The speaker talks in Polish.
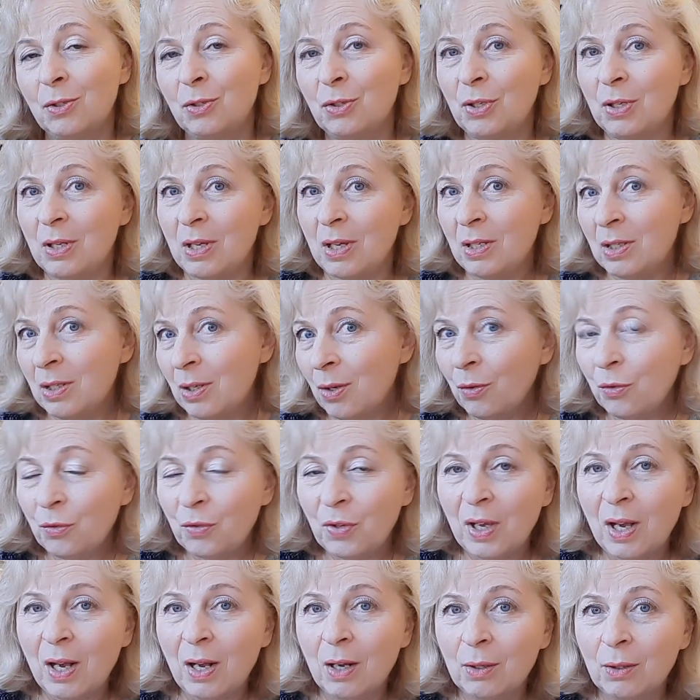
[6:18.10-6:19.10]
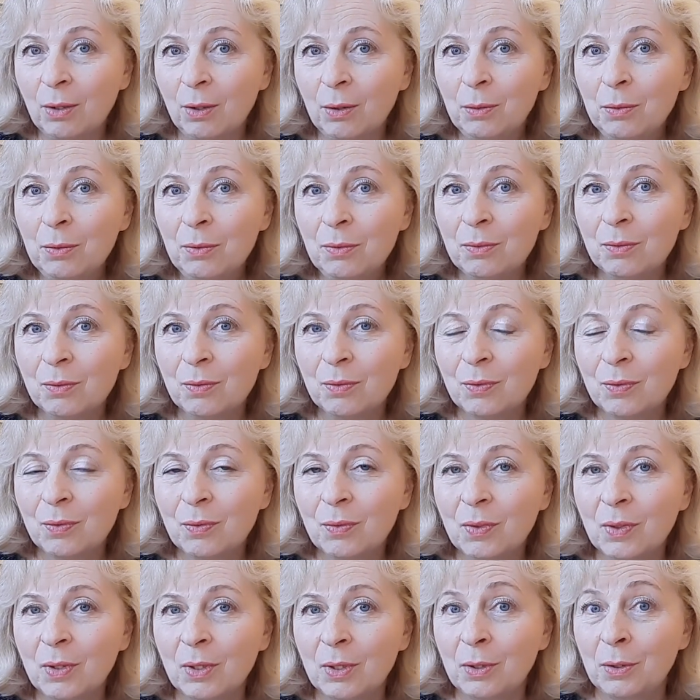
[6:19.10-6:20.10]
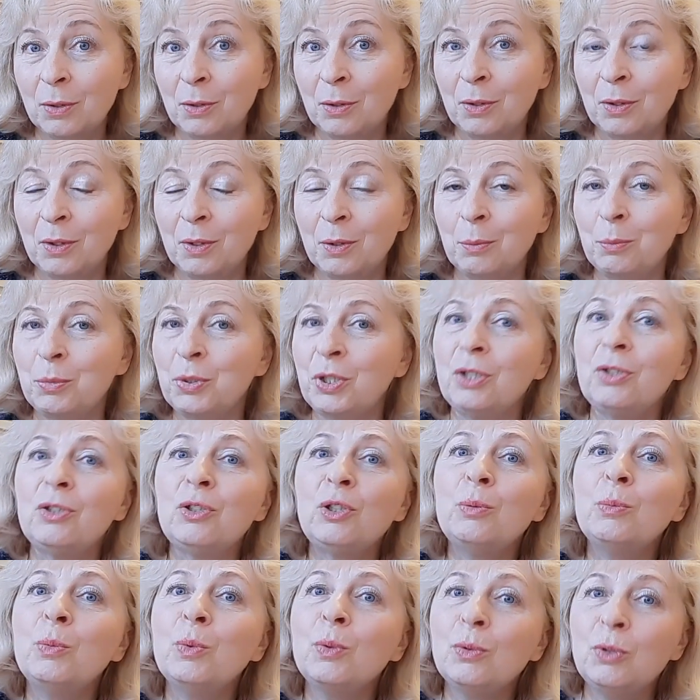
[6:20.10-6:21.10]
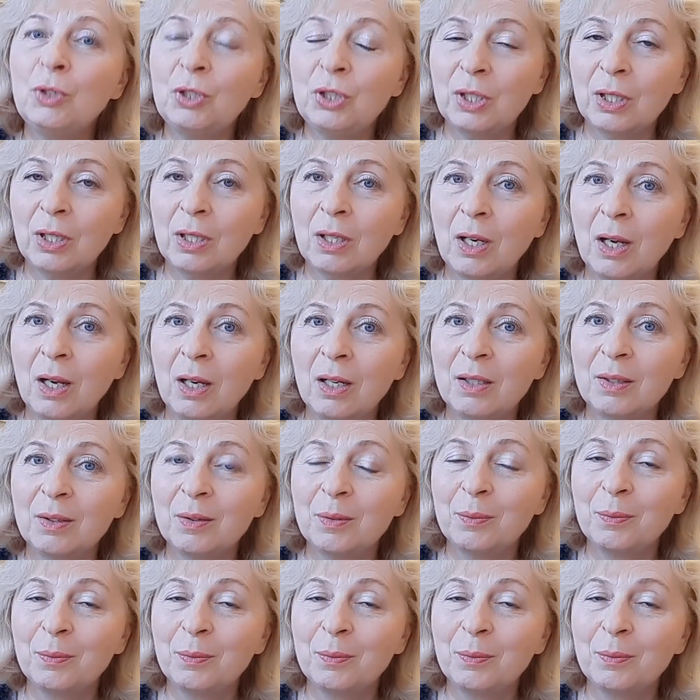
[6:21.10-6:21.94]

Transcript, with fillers: Czy jest ofiarą? Przed czym ucieka?